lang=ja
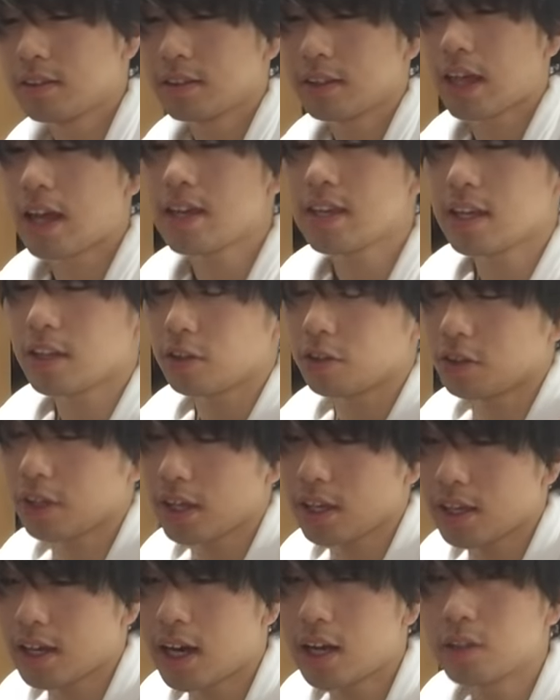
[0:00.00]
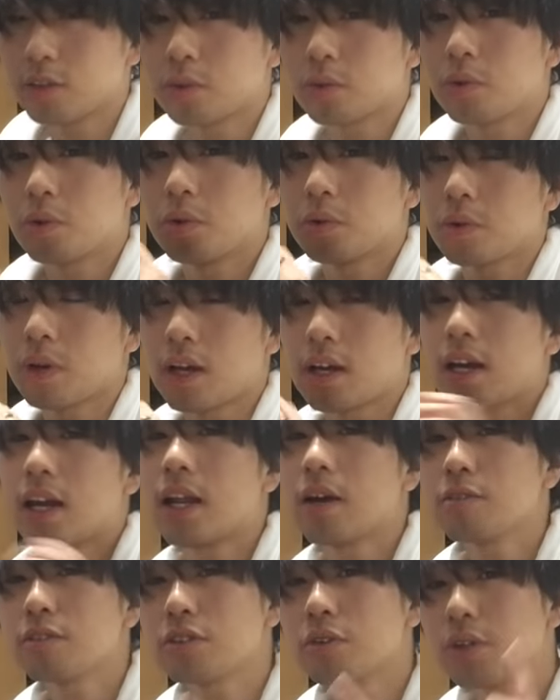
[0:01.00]
タイヤのねあるところとか
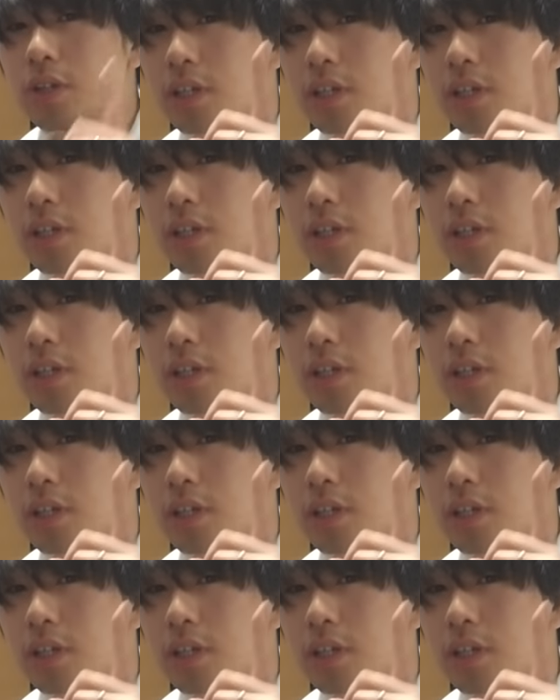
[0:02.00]
空打ちを